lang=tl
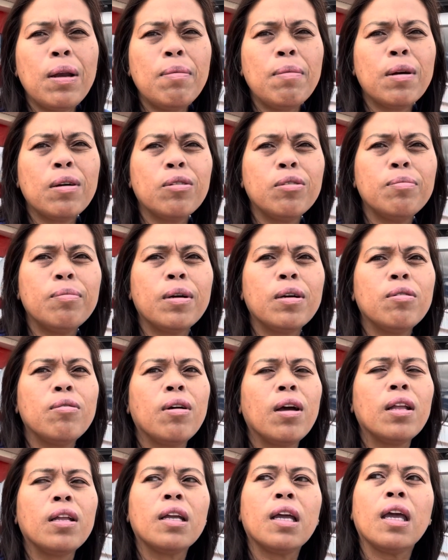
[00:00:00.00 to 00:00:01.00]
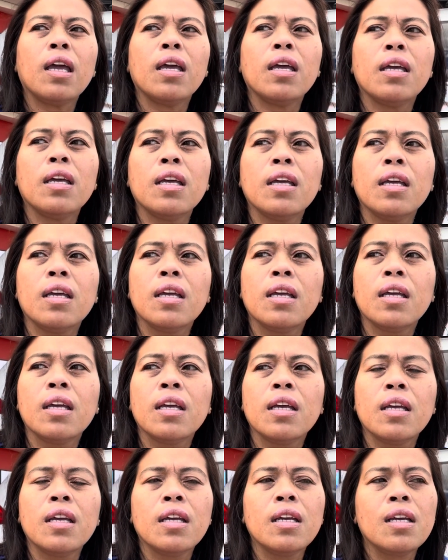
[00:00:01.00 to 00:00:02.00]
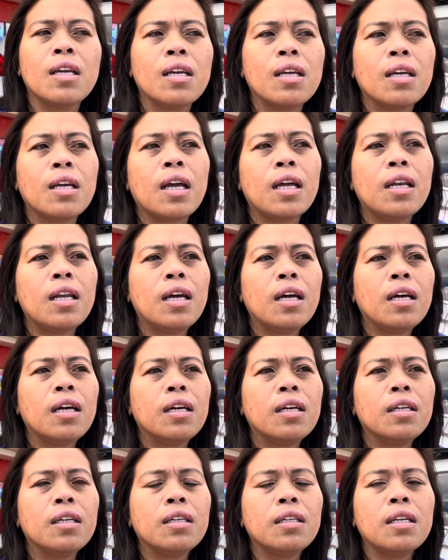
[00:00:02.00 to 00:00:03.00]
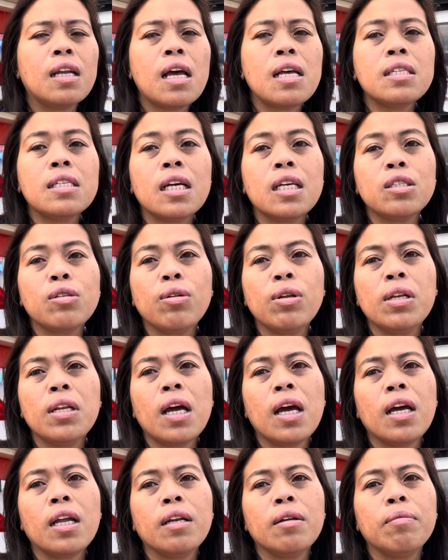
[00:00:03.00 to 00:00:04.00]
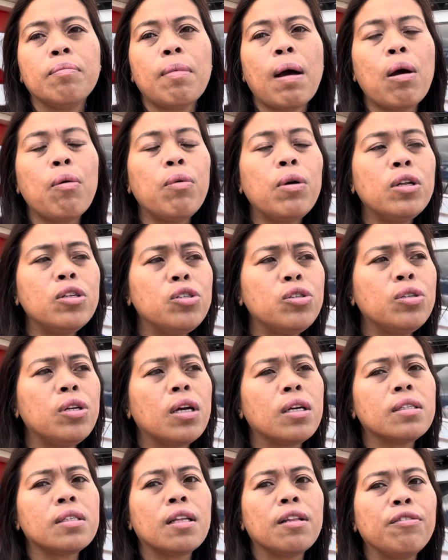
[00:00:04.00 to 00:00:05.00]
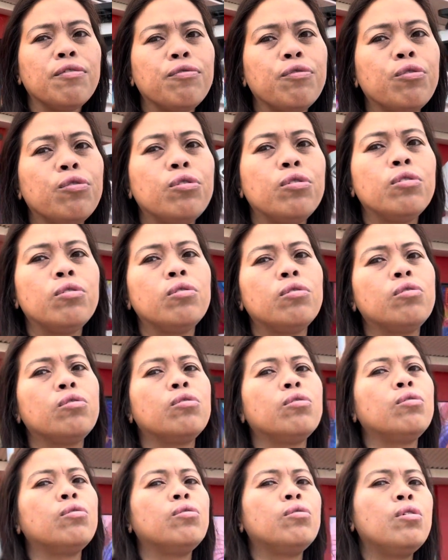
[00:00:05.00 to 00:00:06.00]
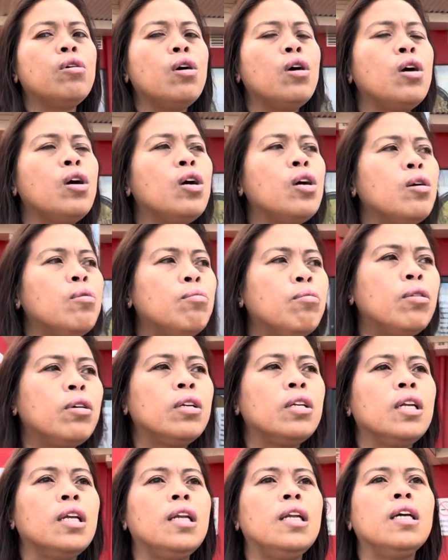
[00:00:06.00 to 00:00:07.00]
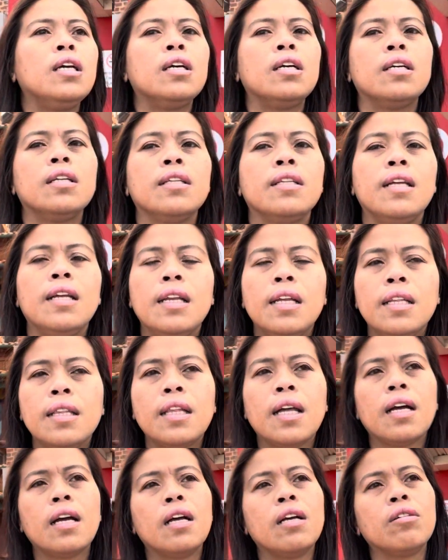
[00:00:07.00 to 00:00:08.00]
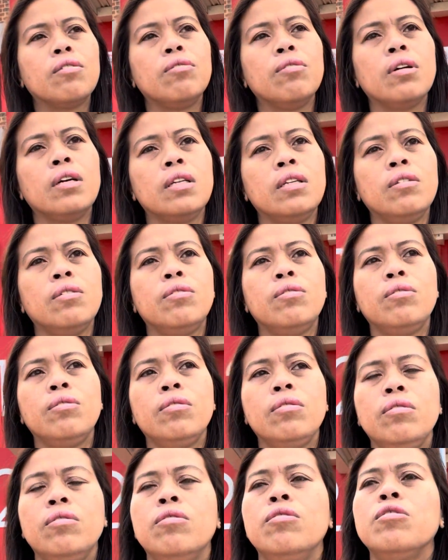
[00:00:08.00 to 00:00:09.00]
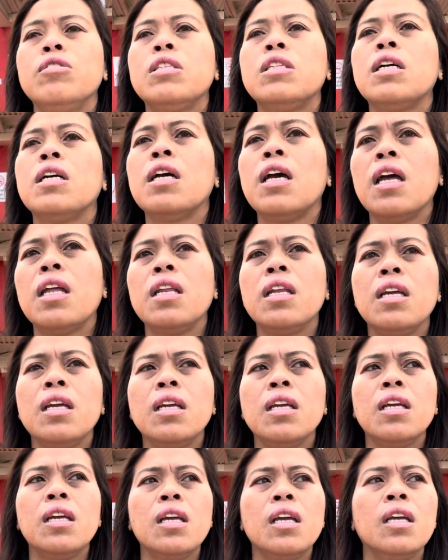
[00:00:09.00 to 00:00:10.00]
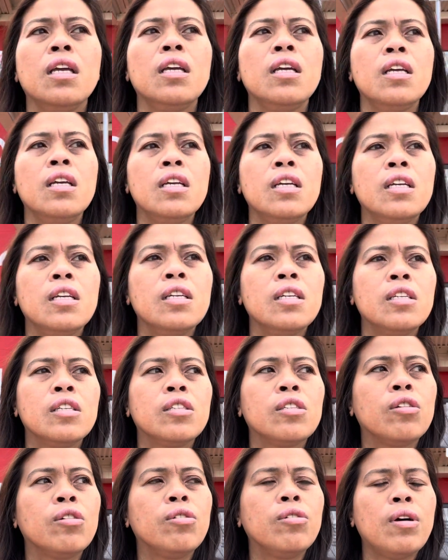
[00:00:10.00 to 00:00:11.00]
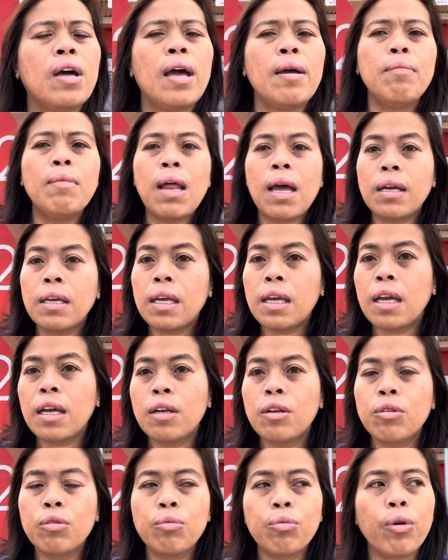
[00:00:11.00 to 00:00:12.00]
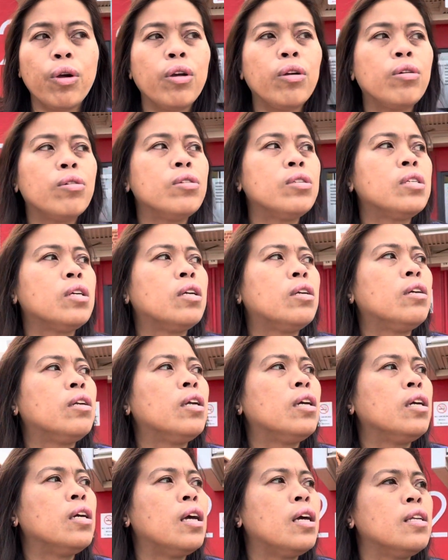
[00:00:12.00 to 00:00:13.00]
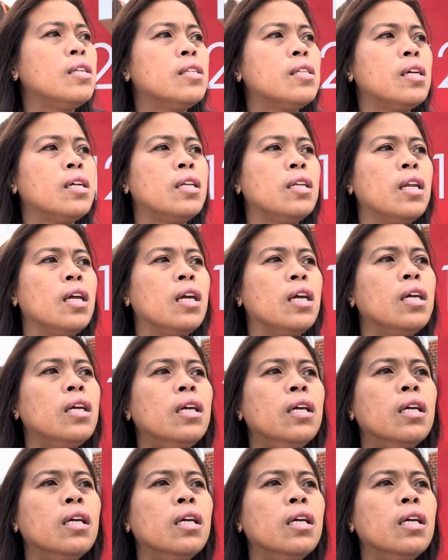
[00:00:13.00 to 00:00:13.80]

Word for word: manggod magkuan kay kanang nasa gasolinahan. Bawal jud ang cellphone. So, mo dili dili ta ka kuan og unsa gani so i'm lucky i don't work on saturday and sunday